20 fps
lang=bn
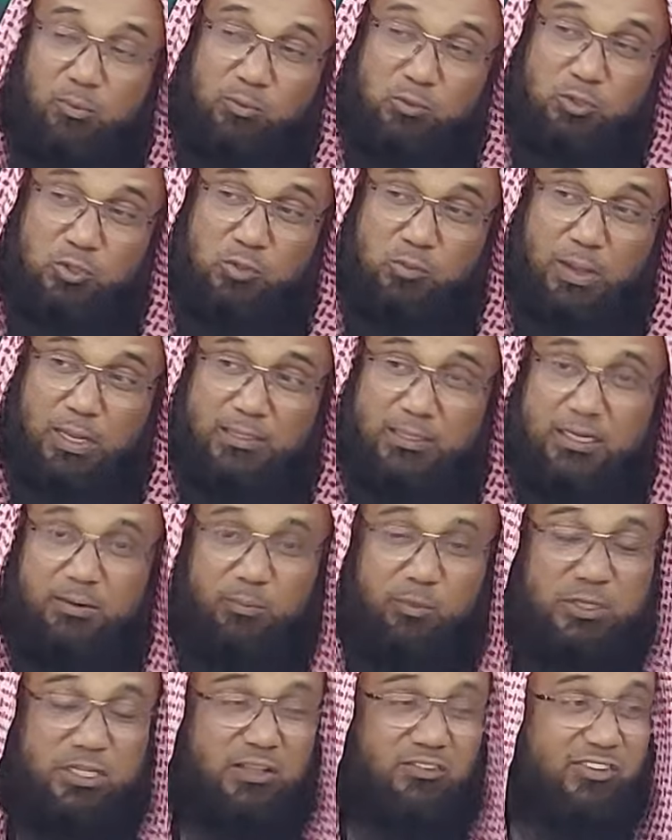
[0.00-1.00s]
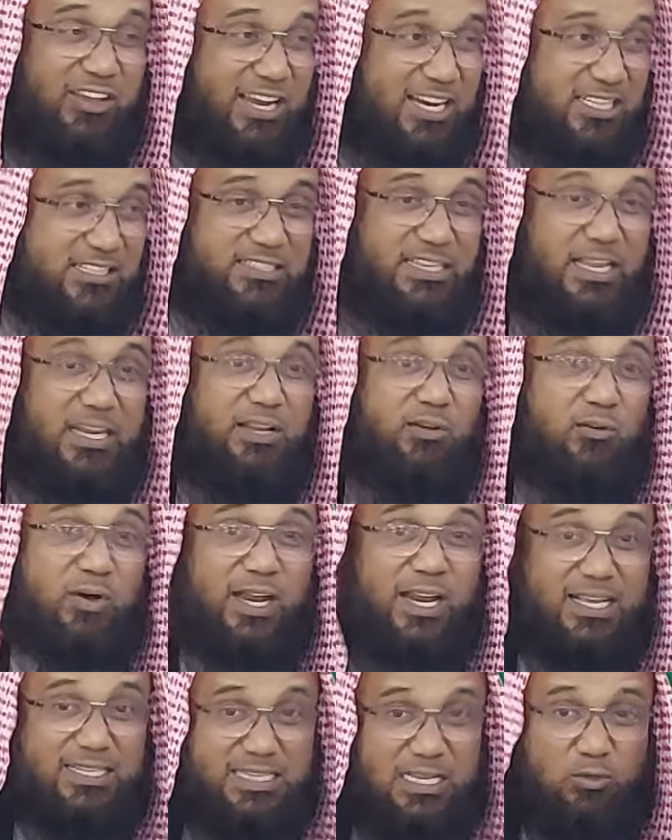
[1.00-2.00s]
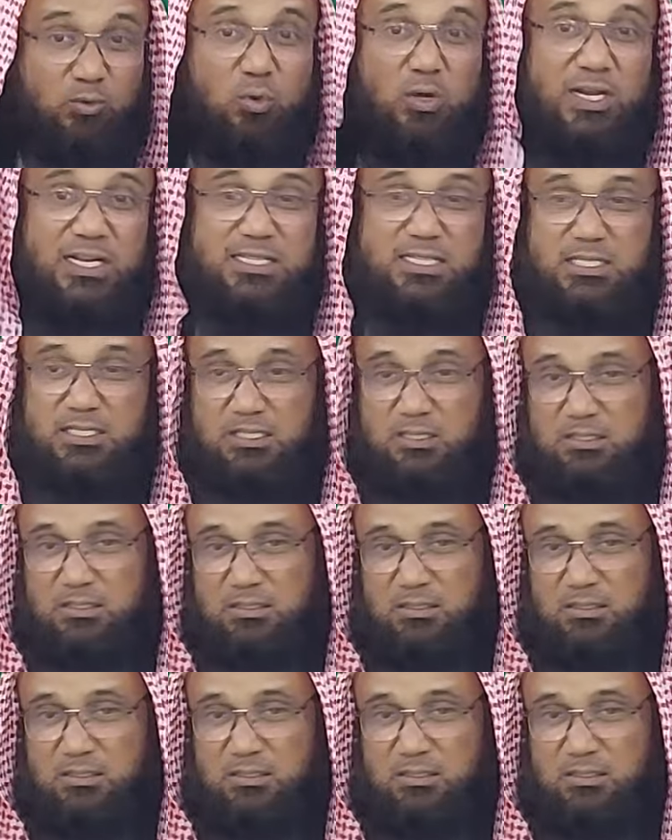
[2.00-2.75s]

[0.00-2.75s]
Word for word: মুসলমানদের মধ্যে ভেষধারী অনেক জাদুঘর আছে